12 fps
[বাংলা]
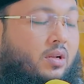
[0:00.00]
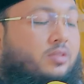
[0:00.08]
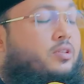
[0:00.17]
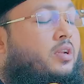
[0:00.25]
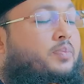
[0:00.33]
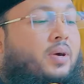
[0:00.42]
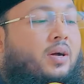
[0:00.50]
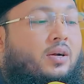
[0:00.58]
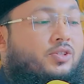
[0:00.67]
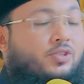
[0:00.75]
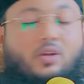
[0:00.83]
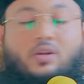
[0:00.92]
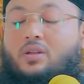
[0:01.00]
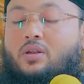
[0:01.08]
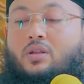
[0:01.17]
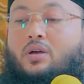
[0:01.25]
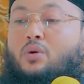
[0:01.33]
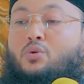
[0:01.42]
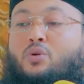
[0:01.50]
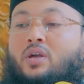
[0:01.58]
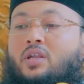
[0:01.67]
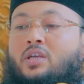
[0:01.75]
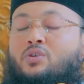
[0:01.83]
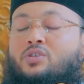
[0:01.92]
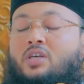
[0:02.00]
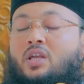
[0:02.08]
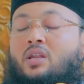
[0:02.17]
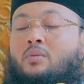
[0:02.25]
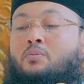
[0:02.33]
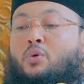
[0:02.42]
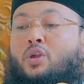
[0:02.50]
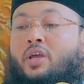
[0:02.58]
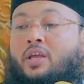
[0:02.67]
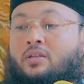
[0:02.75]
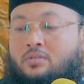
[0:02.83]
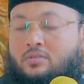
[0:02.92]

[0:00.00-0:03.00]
রসুল পাক সাল্লাহ আলহি সাল্লাম বলেন